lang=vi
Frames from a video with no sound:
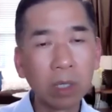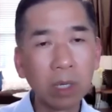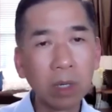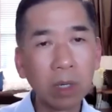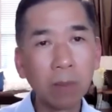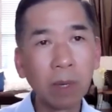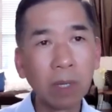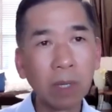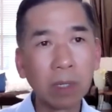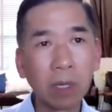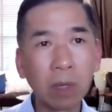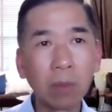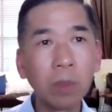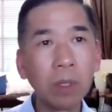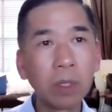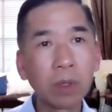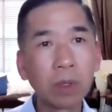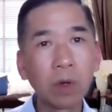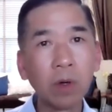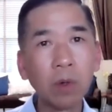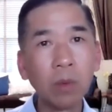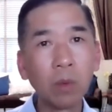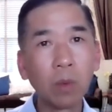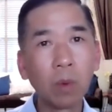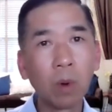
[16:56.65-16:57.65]
Nhưng mà giống như
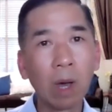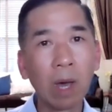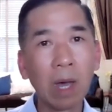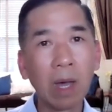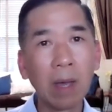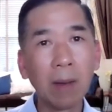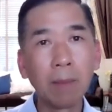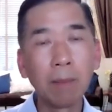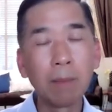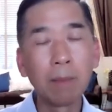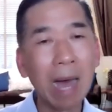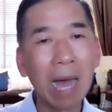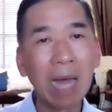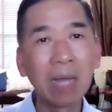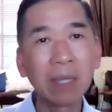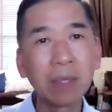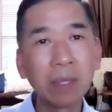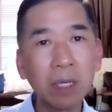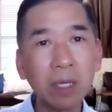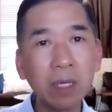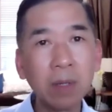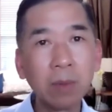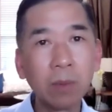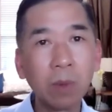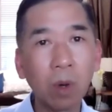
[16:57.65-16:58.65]
tối hôm qua 3
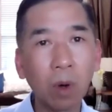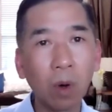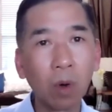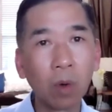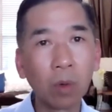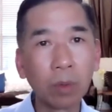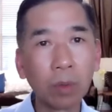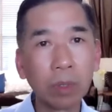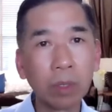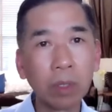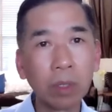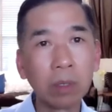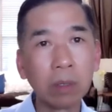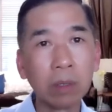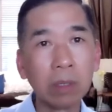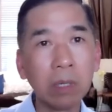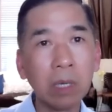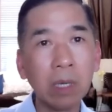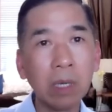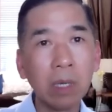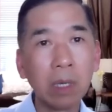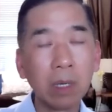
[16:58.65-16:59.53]
tiếng đồng hồ, từ